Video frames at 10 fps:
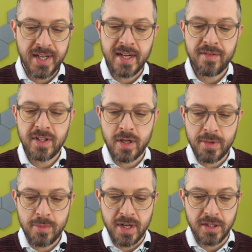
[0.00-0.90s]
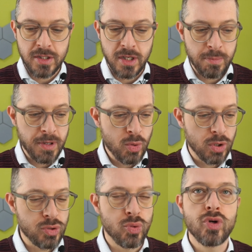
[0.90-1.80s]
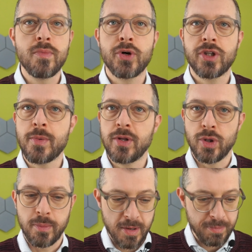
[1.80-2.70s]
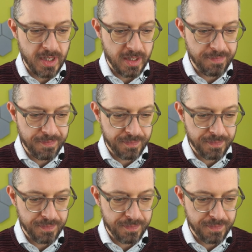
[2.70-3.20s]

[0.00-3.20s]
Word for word: che inevitabilmente si ripercuote sul comportamento dei bambini.